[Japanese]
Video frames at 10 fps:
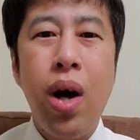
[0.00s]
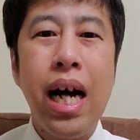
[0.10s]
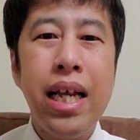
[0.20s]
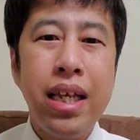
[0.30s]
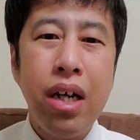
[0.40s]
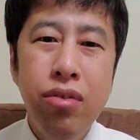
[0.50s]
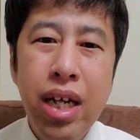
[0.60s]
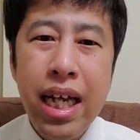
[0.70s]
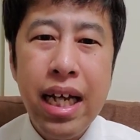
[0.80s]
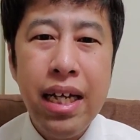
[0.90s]
分かった
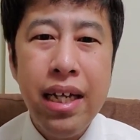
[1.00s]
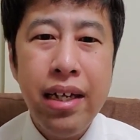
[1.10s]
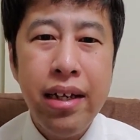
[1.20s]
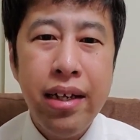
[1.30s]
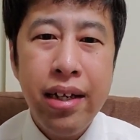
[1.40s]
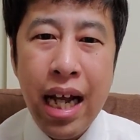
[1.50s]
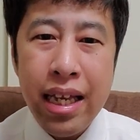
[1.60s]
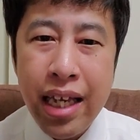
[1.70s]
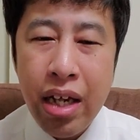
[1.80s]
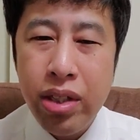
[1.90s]
上でやっ
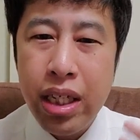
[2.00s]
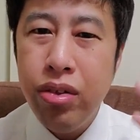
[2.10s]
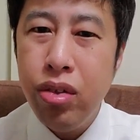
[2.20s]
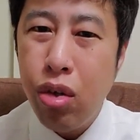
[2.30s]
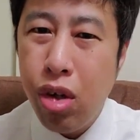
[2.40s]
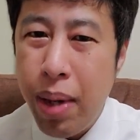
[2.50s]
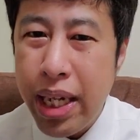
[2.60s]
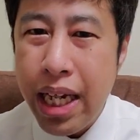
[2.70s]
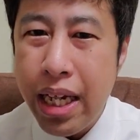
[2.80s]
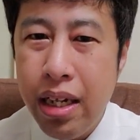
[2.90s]
てるっていうとこま
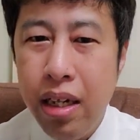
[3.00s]
で、